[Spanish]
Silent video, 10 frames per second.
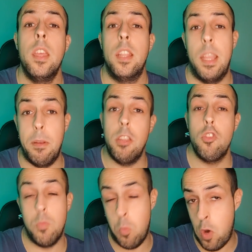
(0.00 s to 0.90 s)
de
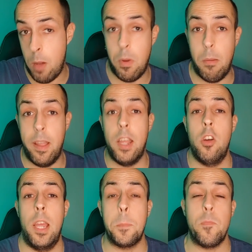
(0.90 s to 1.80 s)
Vinicius vuelvo a hablar
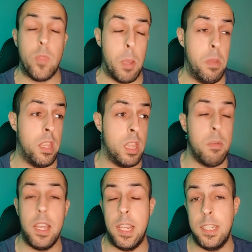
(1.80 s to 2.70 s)
ahora,
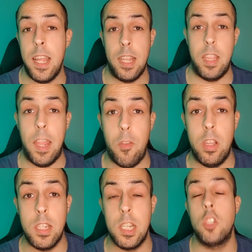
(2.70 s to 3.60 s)
Benzema que se ha retirado en el
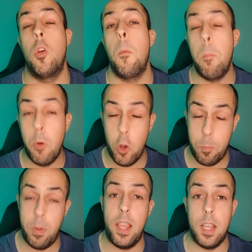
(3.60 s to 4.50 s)
descanso
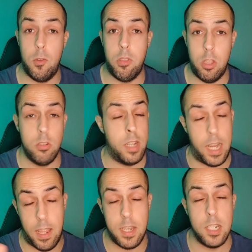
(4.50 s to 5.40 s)
por precaución, que
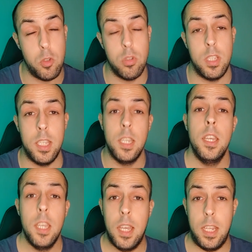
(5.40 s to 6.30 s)
nadie se asuste,
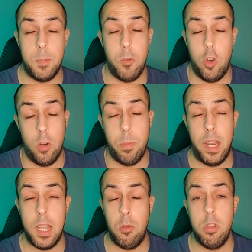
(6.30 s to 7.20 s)
es por
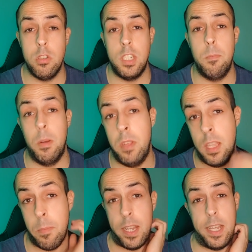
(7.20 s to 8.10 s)
precaución
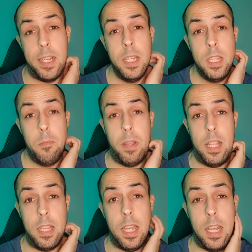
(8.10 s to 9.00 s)
simplemente para, para
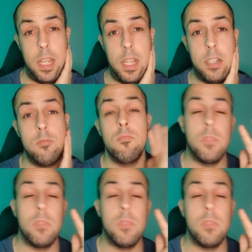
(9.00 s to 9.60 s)
andar